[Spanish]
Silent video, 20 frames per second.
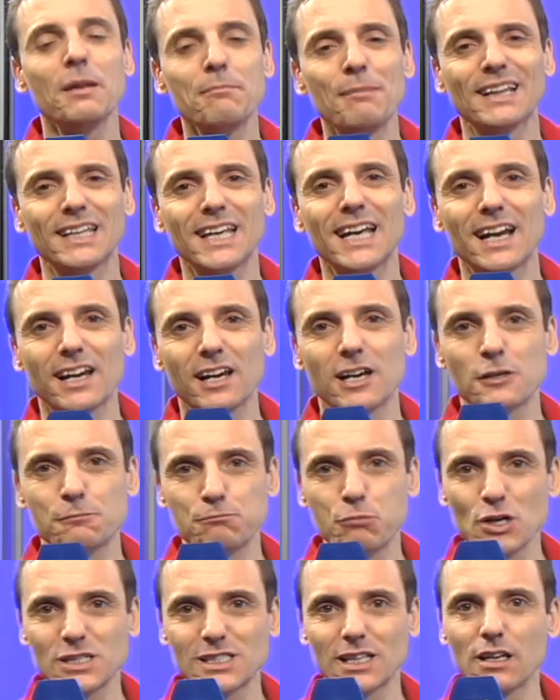enigmática
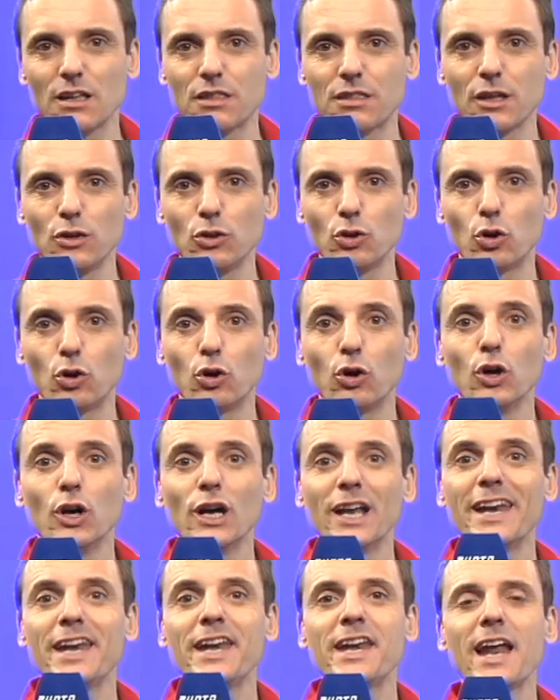respuesta diciendo,
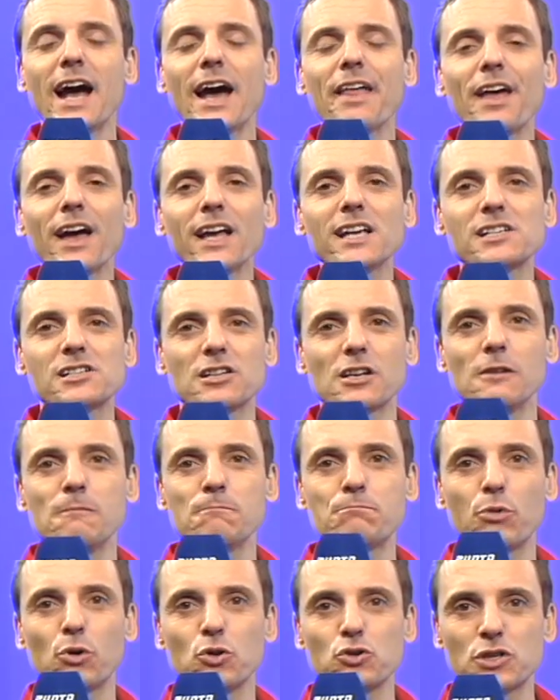nada es
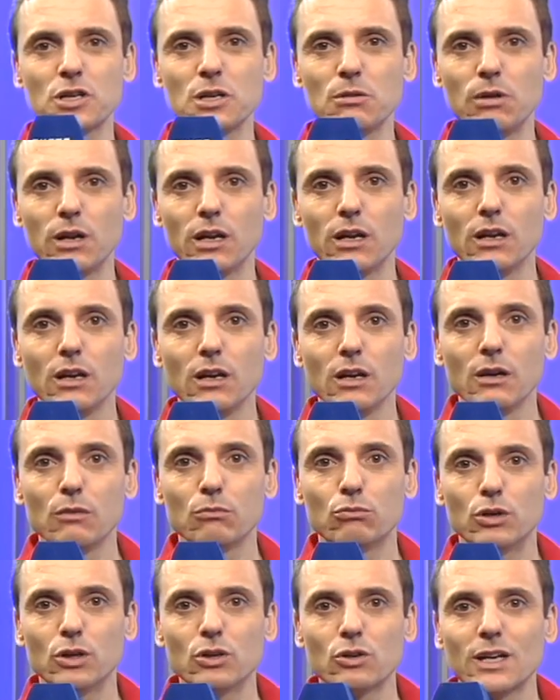imposible.
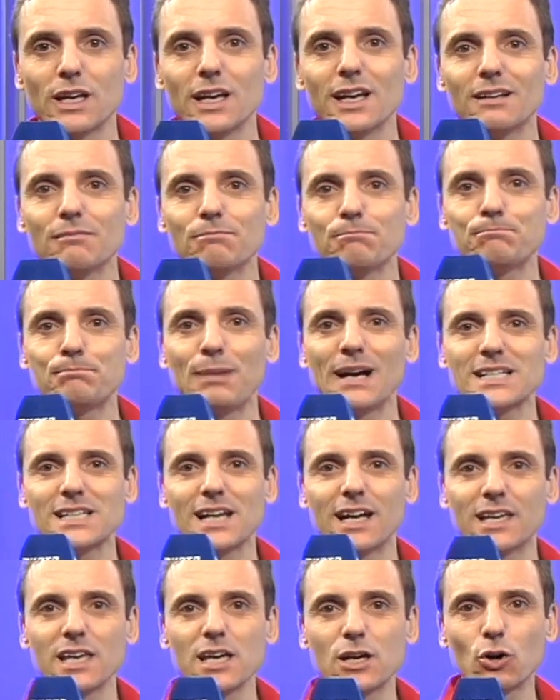Bueno, ¿qué,
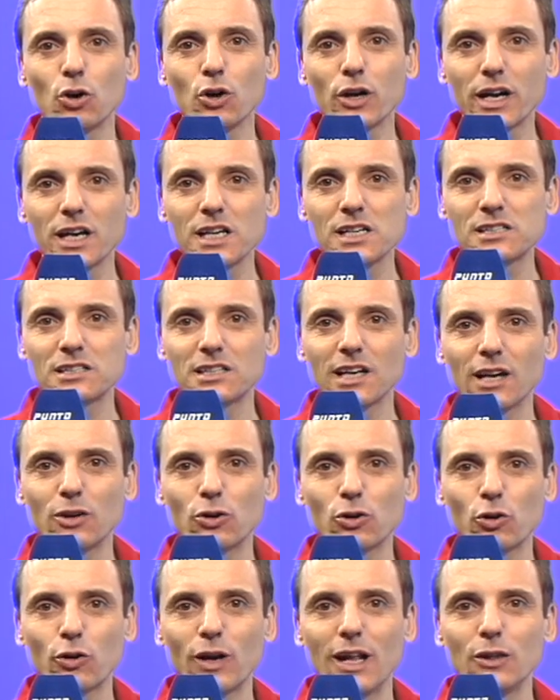pasa aquí con
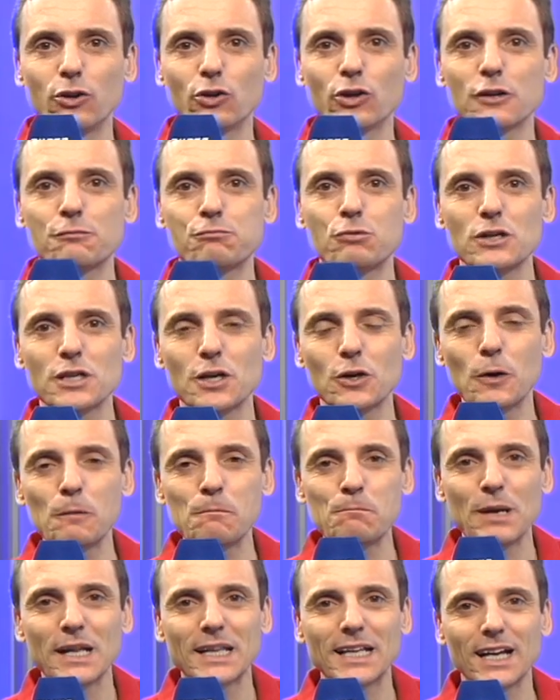Cristiano Ronaldo después de
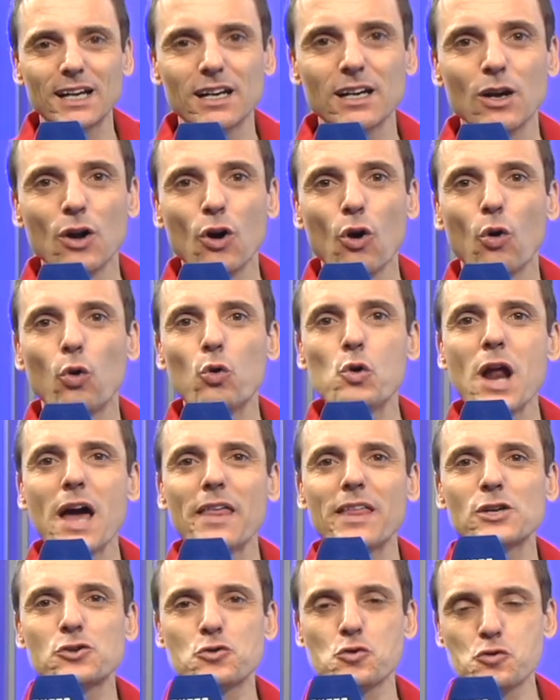completar
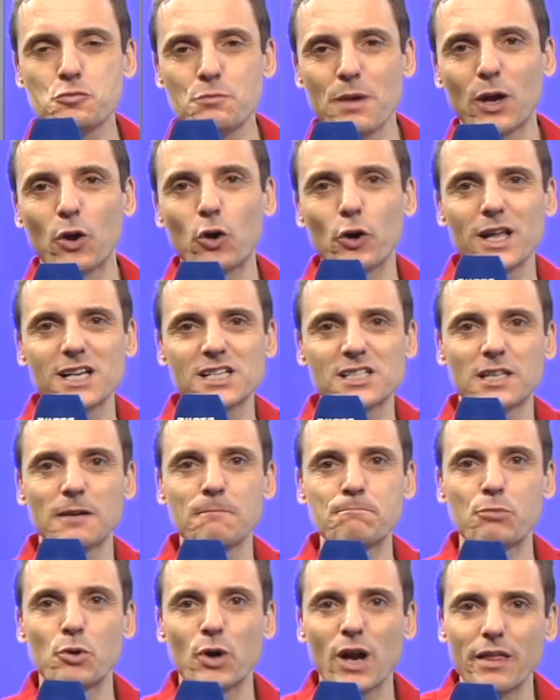una de sus mejores
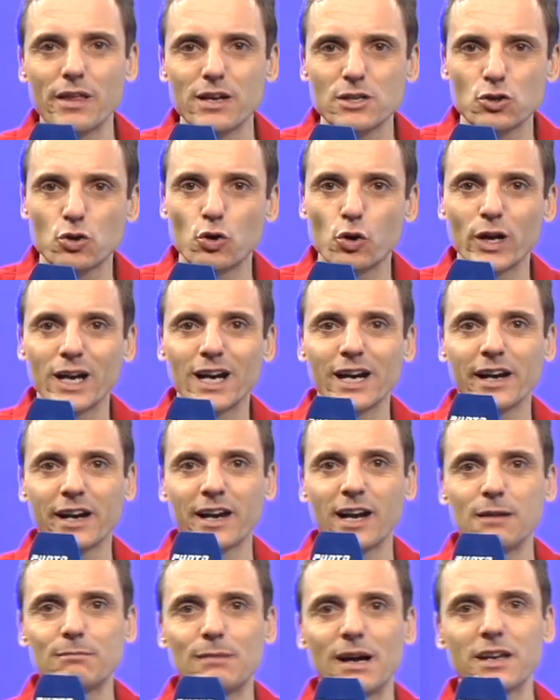temporadas con el
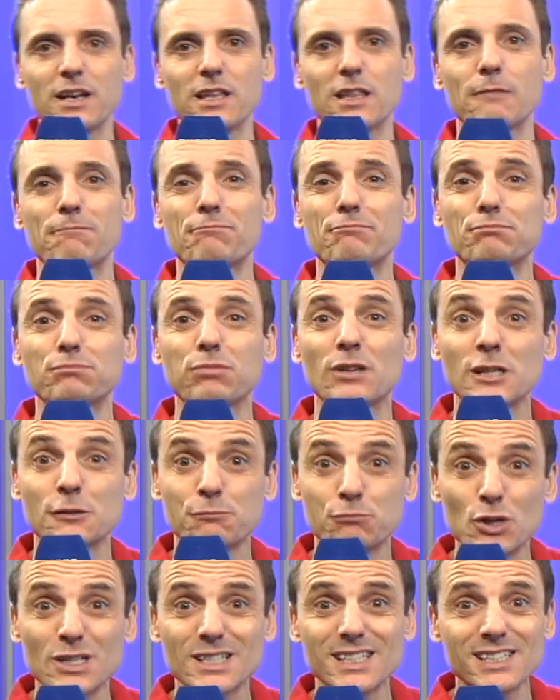Real Madrid,
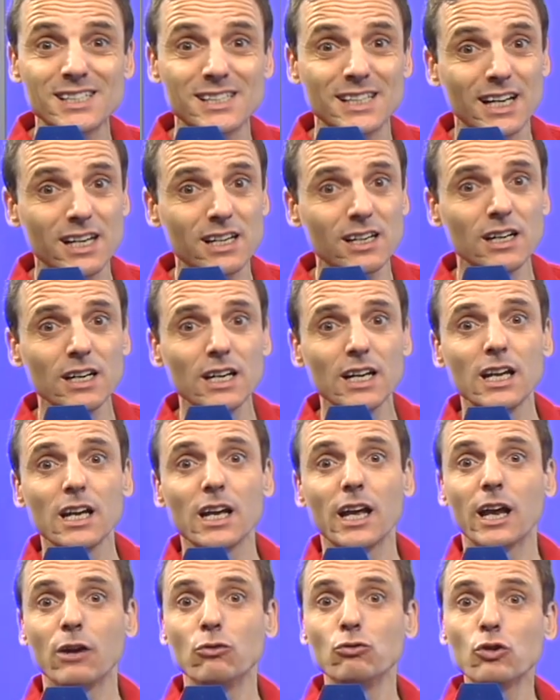después de estar
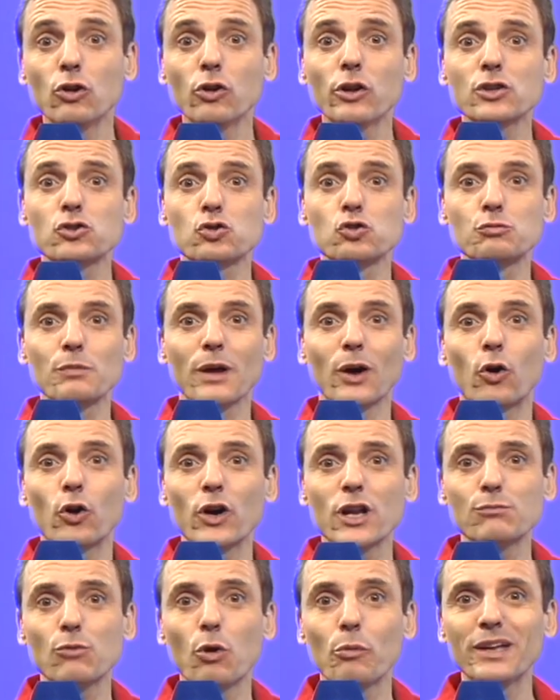en uno de sus
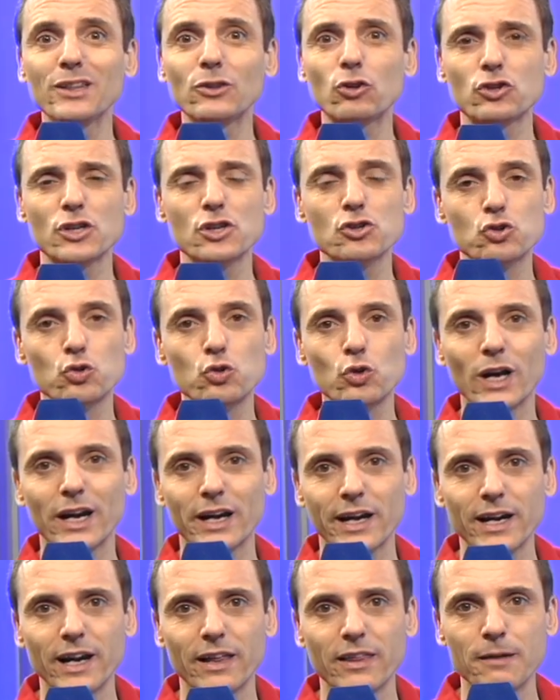mejores momentos en su
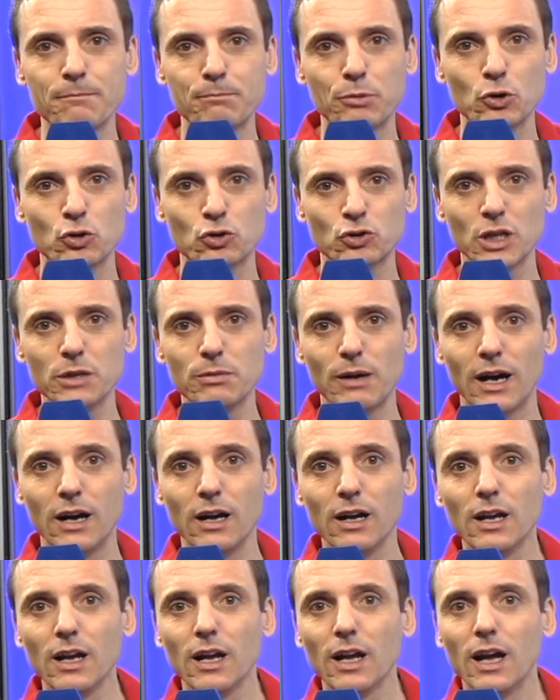carrera
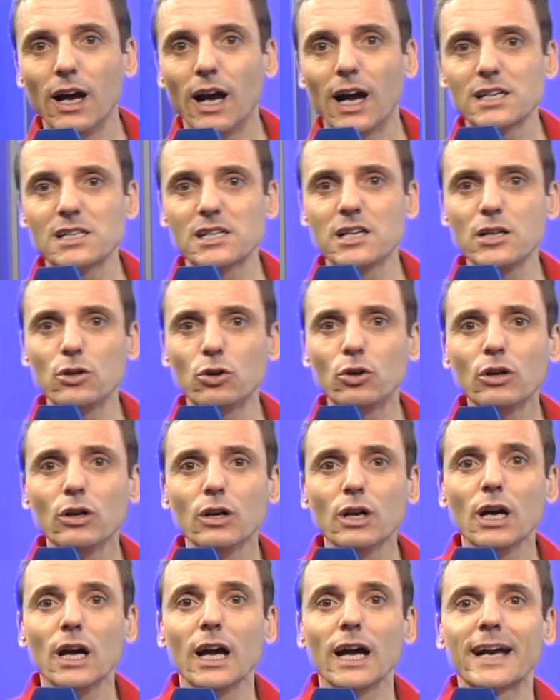deportiva. Ha sido
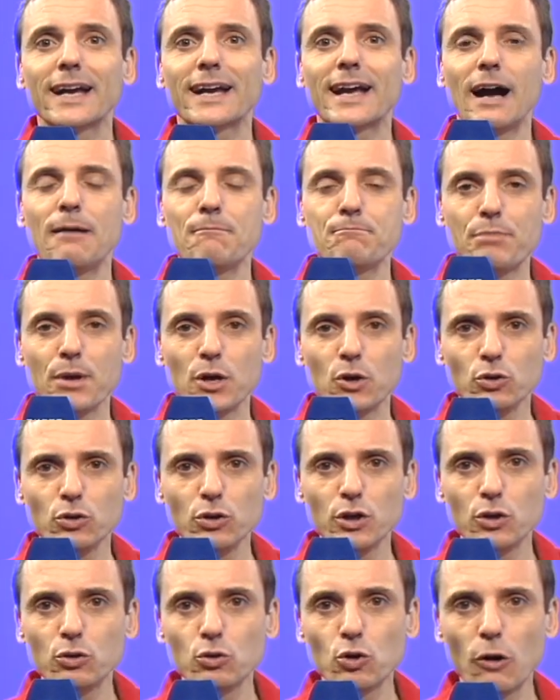
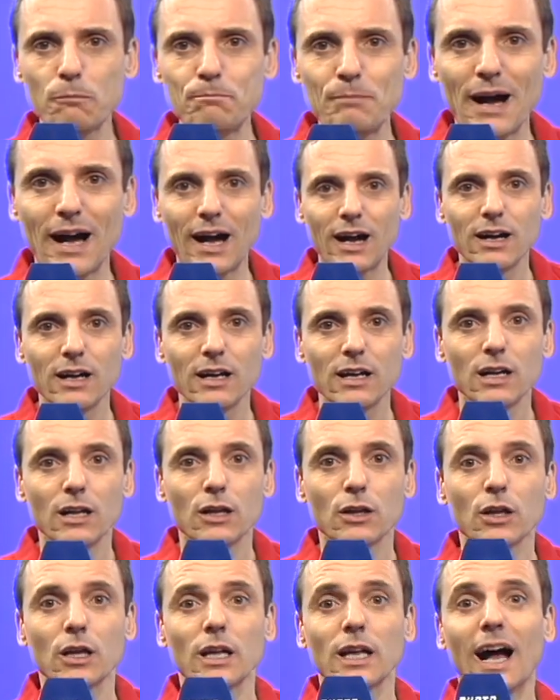campeón de Europa,
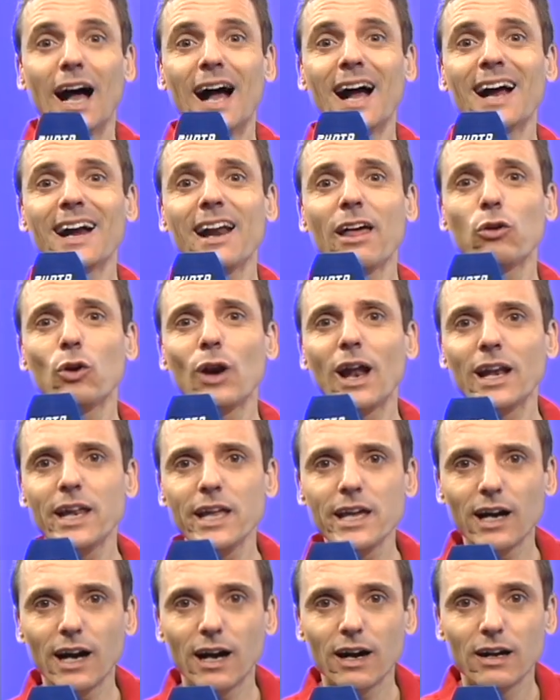ha ganado la
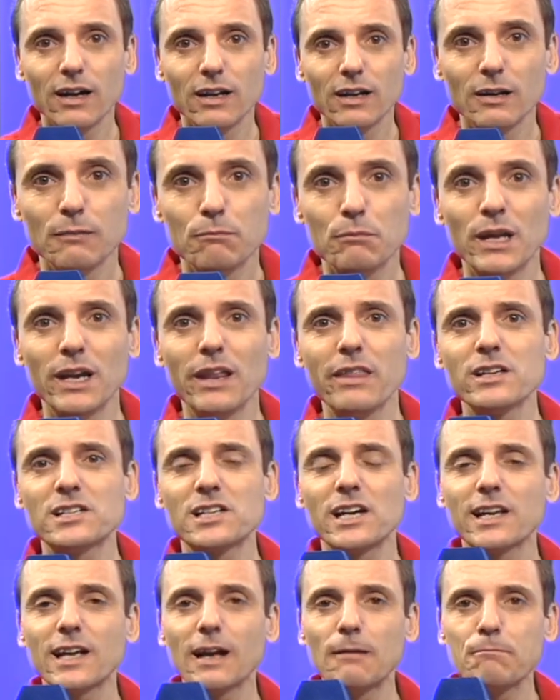liga, viene de ser